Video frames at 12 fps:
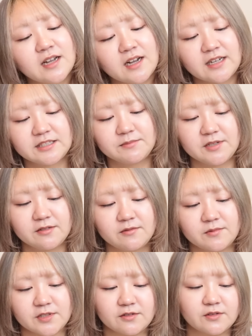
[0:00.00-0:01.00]
アーが始まる
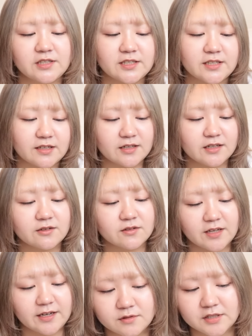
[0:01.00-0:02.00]
のも少し先なの
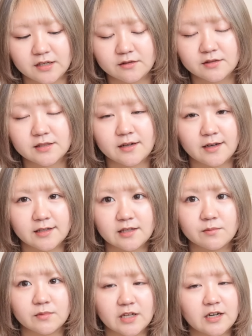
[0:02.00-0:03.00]
でツアーグッズ解
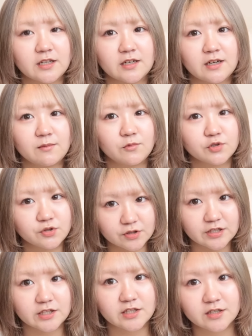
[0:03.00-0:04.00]
禁もなかなかもうちょい